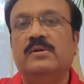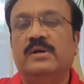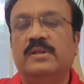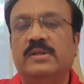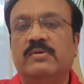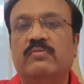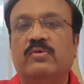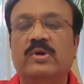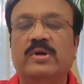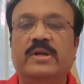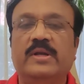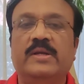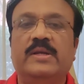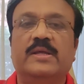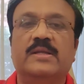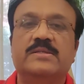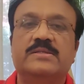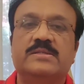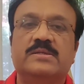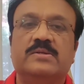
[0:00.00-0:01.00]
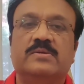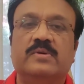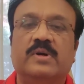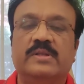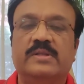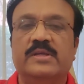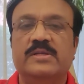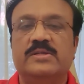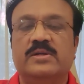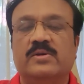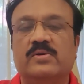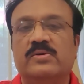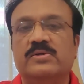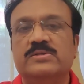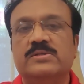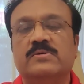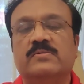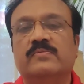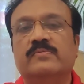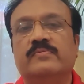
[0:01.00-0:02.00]
అయితే ఫుల్ డీటెయిల్స్ అందించడం
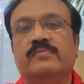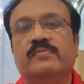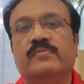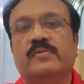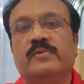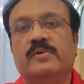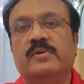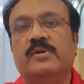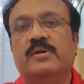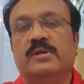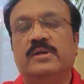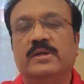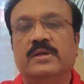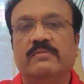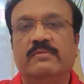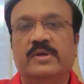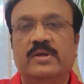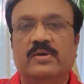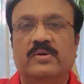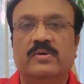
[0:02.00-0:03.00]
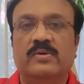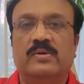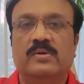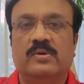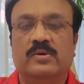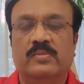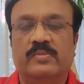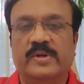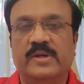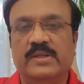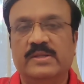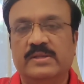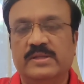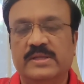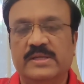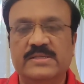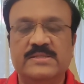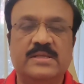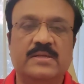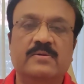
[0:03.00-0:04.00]
కోసం ఈ వీడియోలో ప్రయత్నం
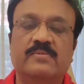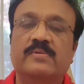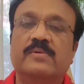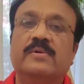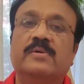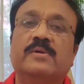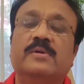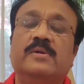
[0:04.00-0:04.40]
చేస్తాను